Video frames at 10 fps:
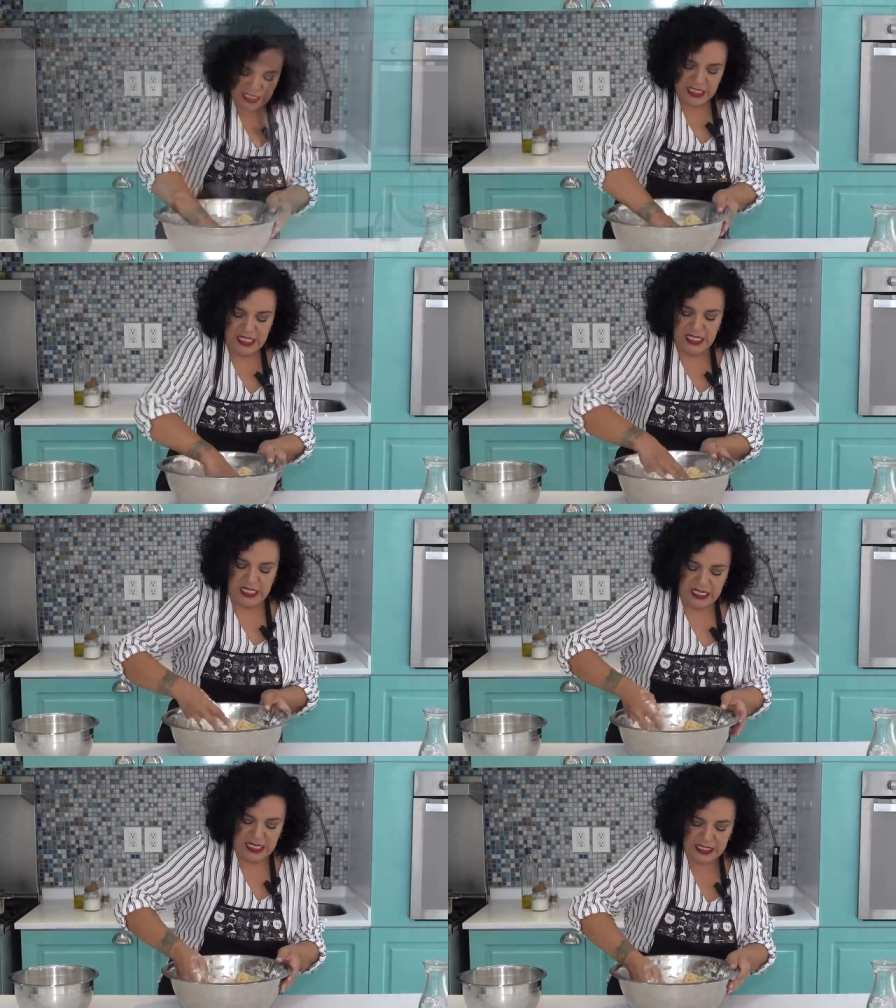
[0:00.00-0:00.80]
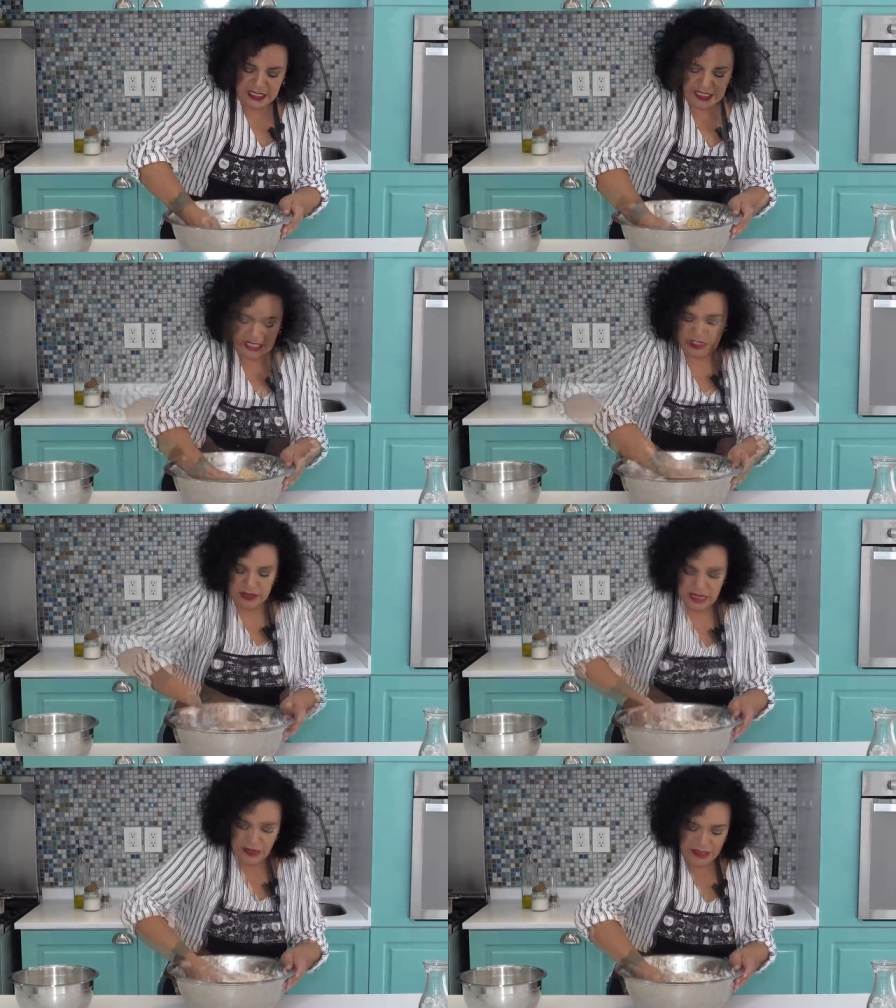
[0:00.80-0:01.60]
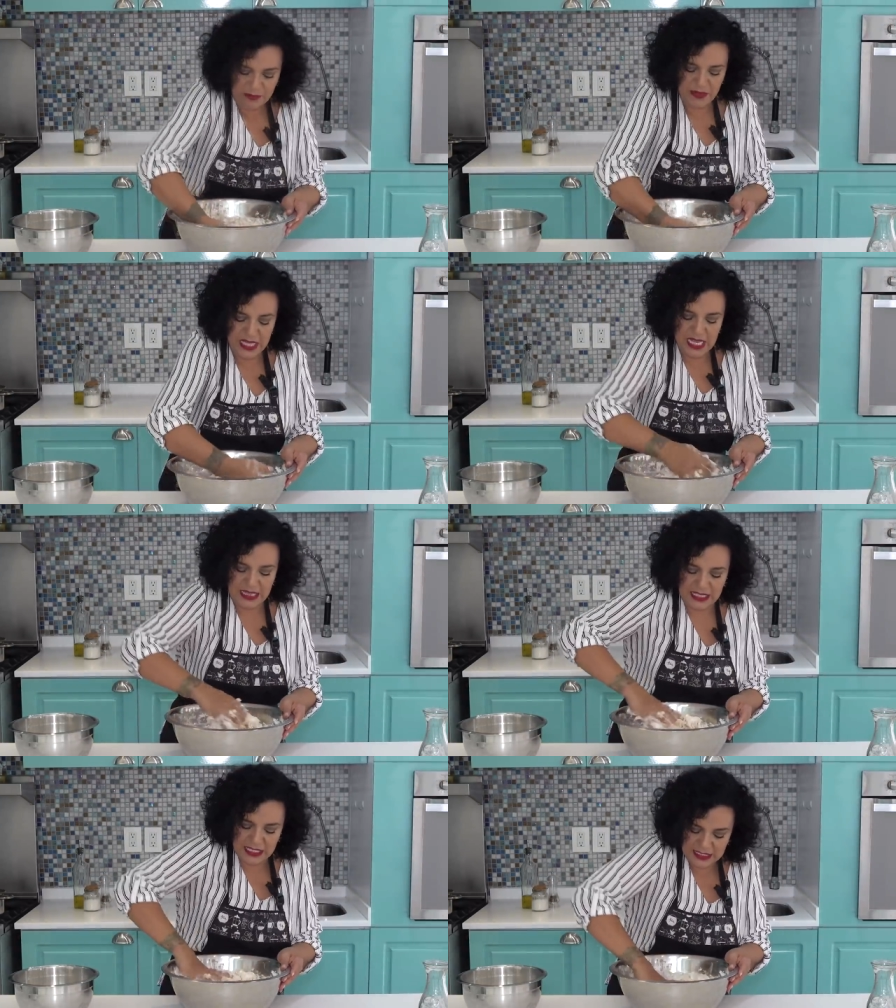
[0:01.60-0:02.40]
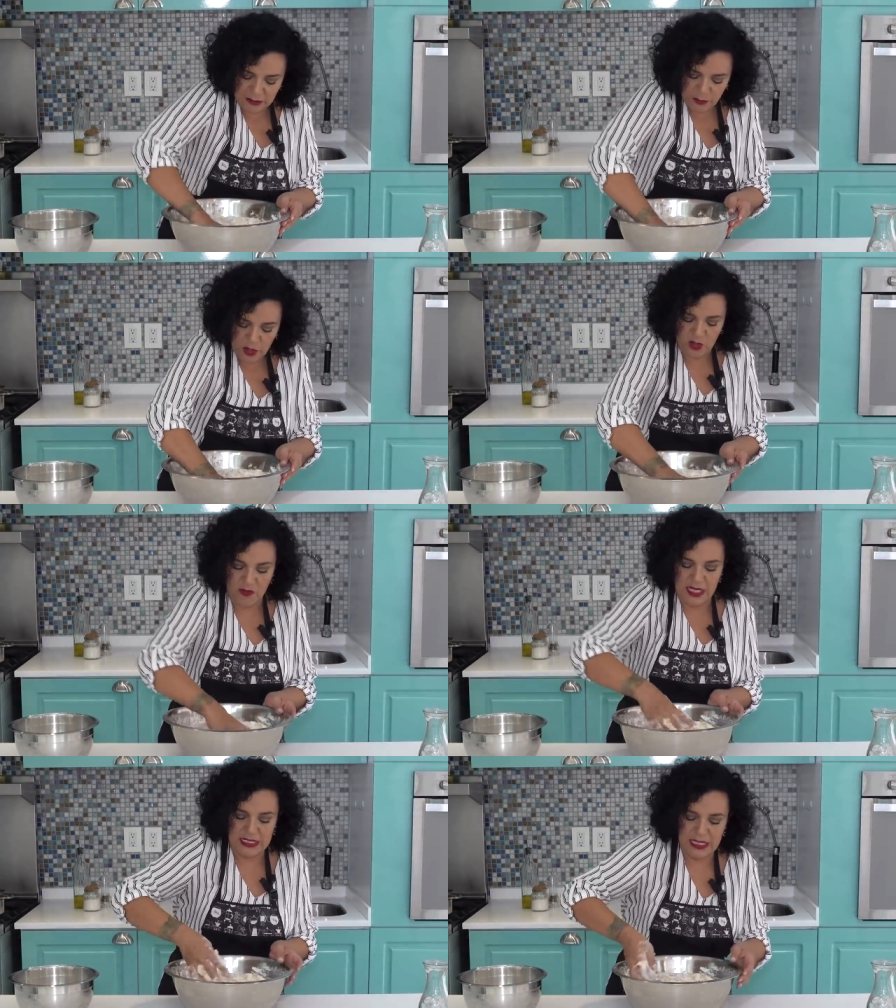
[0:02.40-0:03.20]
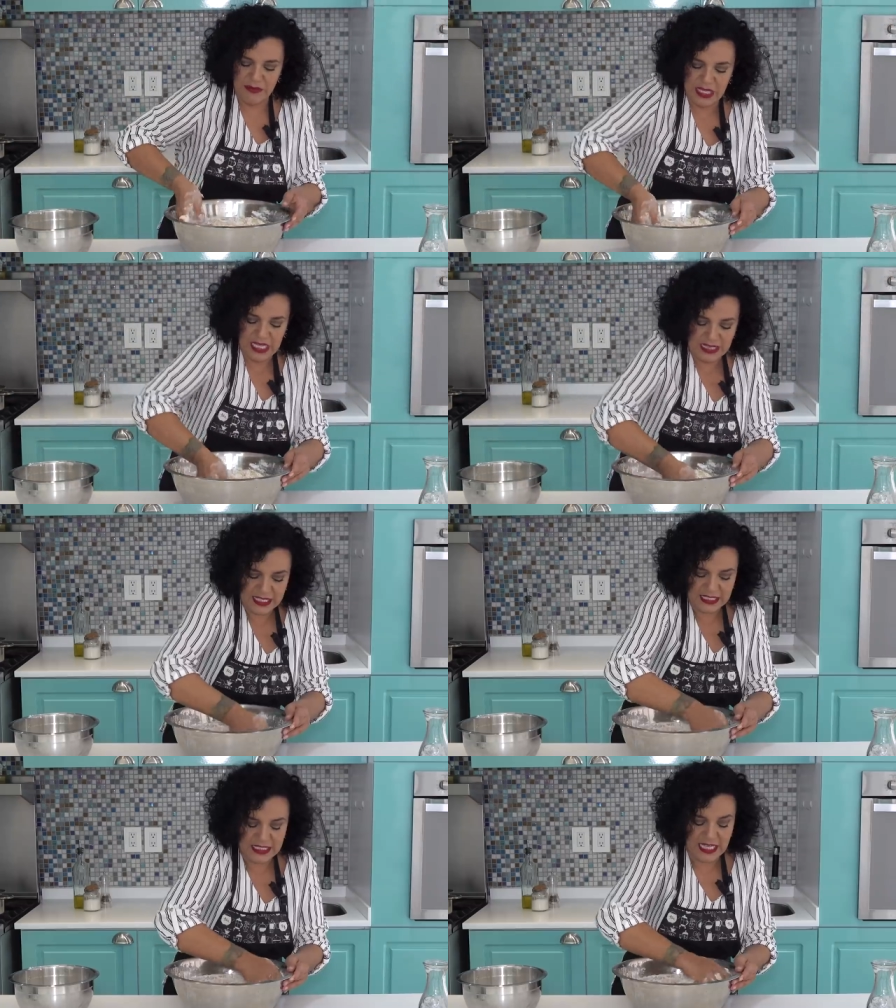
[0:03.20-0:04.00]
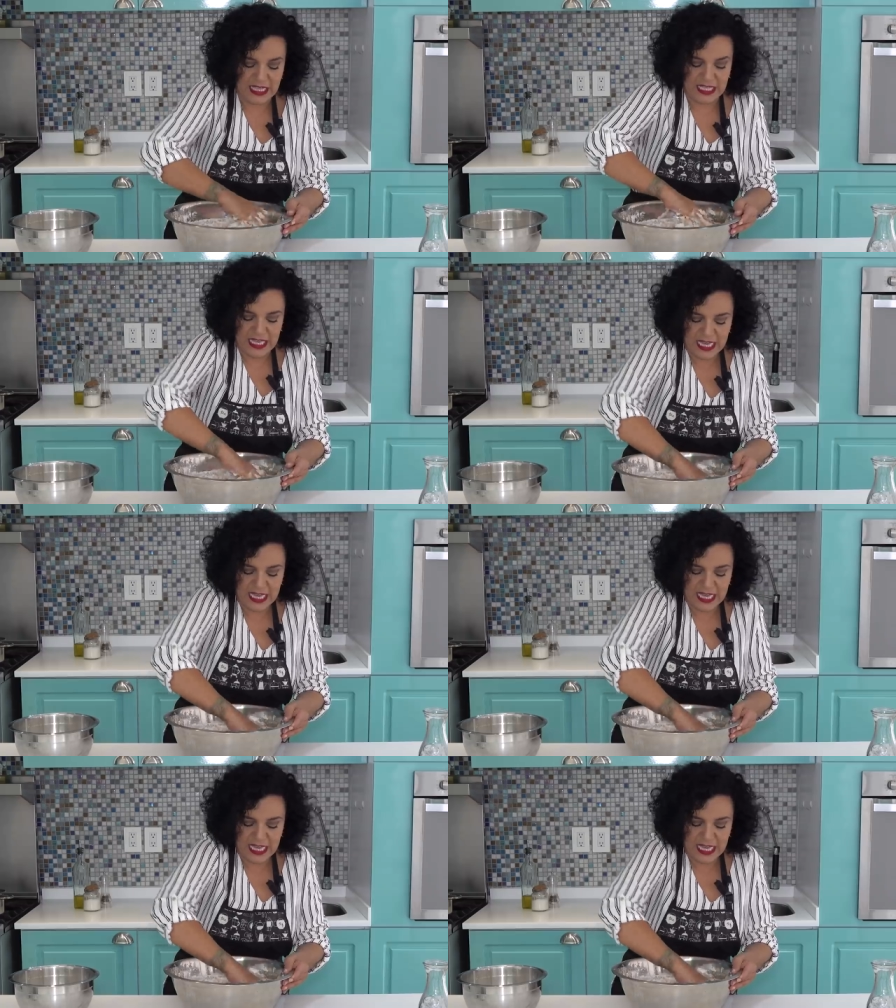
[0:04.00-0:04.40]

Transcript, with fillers: Y la integro. Tal vez media taza, un poco más de media taza de